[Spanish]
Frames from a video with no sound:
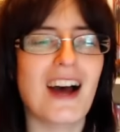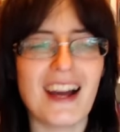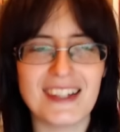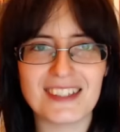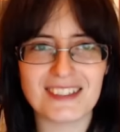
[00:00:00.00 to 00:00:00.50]

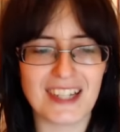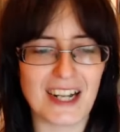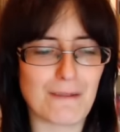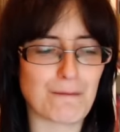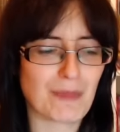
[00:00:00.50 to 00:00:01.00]
Ahí
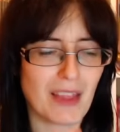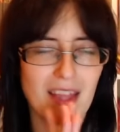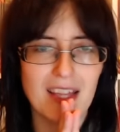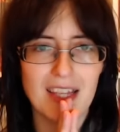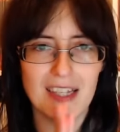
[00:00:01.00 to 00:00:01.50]
estarán.
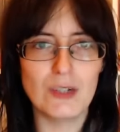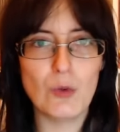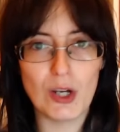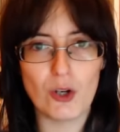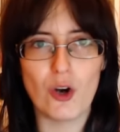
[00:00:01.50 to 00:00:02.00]

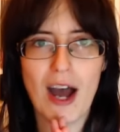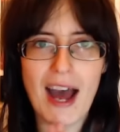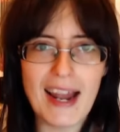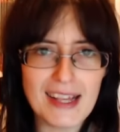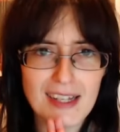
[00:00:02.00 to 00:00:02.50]
Luego,
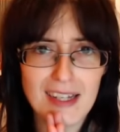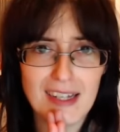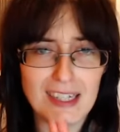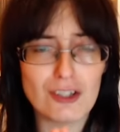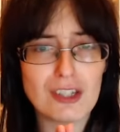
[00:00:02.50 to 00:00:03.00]

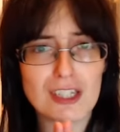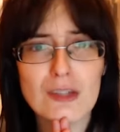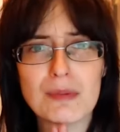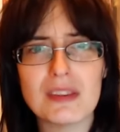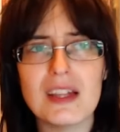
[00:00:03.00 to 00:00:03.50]
el concierto
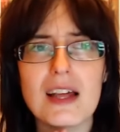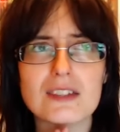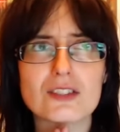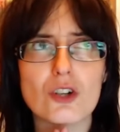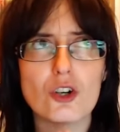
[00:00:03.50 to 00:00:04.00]
empieza a
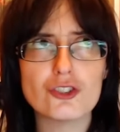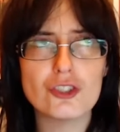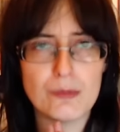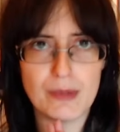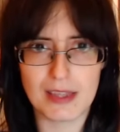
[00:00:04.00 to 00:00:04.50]
las
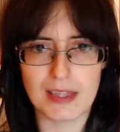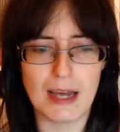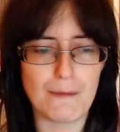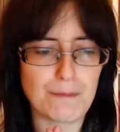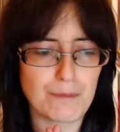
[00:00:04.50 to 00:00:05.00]
ocho y
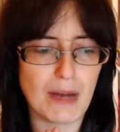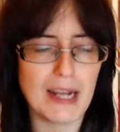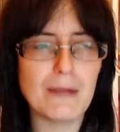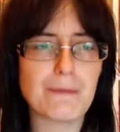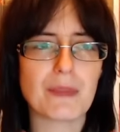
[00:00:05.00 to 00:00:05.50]
media,
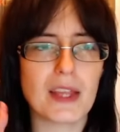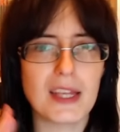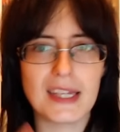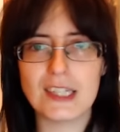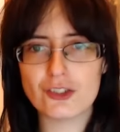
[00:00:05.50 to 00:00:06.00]
¿vale?
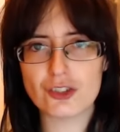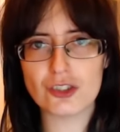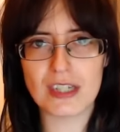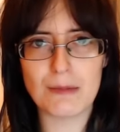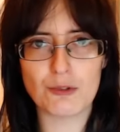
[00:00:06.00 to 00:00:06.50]
Y
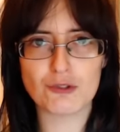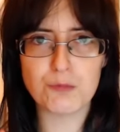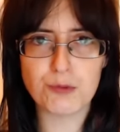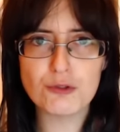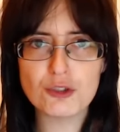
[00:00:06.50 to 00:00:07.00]
nosotros haremos
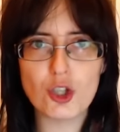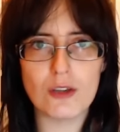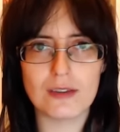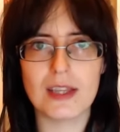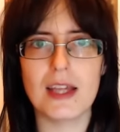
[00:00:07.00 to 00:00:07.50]

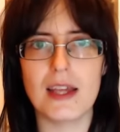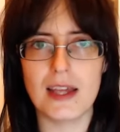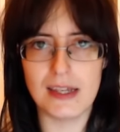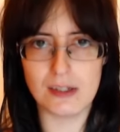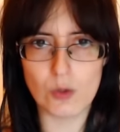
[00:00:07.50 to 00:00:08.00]
punto de
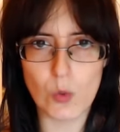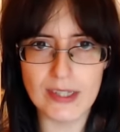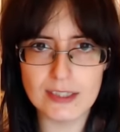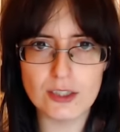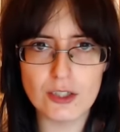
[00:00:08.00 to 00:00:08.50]

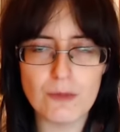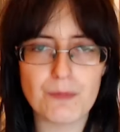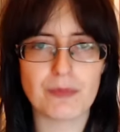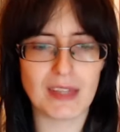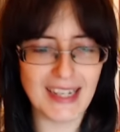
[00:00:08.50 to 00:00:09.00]
encuentro
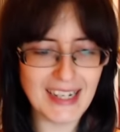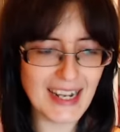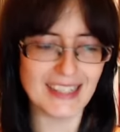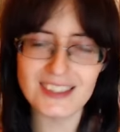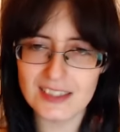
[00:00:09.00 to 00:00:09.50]
en
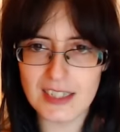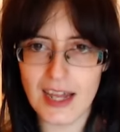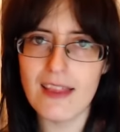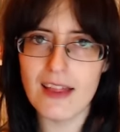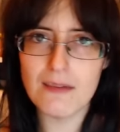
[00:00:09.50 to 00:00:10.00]
la
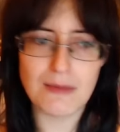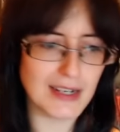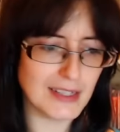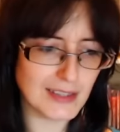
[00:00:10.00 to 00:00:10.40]
entrada, ¿vale?